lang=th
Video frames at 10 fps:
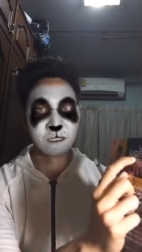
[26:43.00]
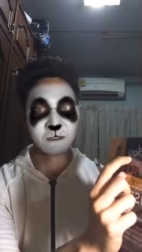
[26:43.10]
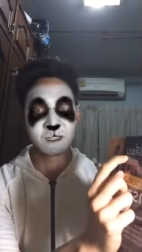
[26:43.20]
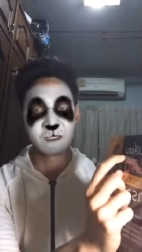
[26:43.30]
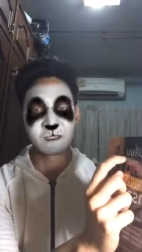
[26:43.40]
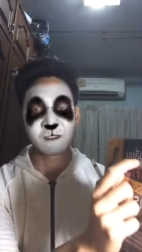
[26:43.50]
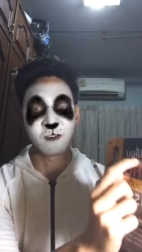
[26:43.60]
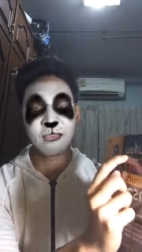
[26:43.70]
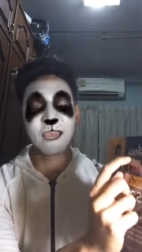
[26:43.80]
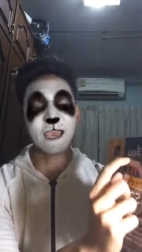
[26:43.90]
งสี่หนึ่งสอง
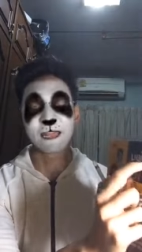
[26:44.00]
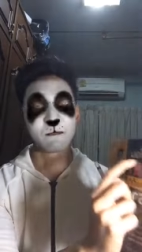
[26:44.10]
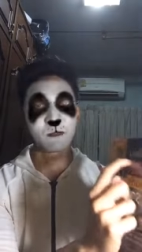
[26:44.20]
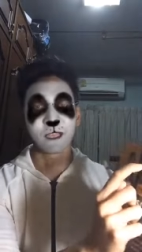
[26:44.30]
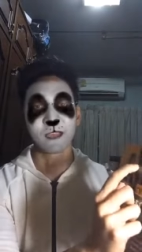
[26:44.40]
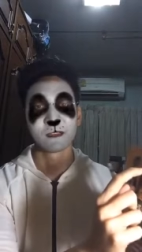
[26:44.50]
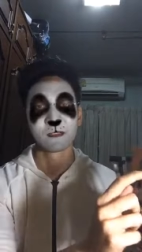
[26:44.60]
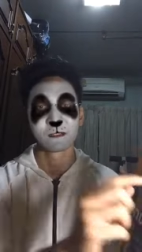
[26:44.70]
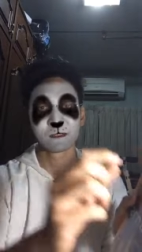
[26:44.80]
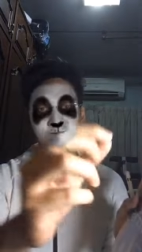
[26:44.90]
ห้าอะไรพวกเนี้ย
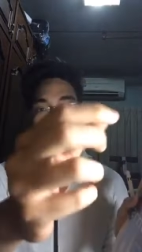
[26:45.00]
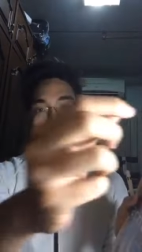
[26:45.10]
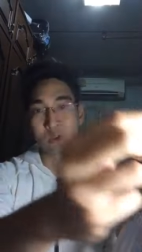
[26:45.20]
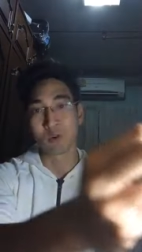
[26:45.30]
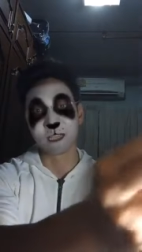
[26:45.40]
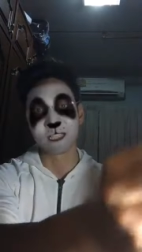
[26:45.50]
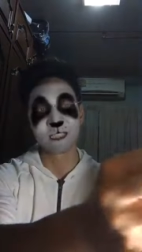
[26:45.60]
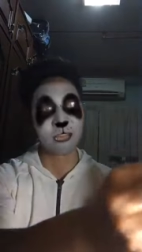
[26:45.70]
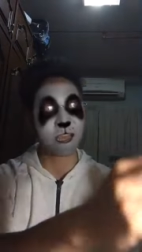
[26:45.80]
มันตรงกับชื่อไหน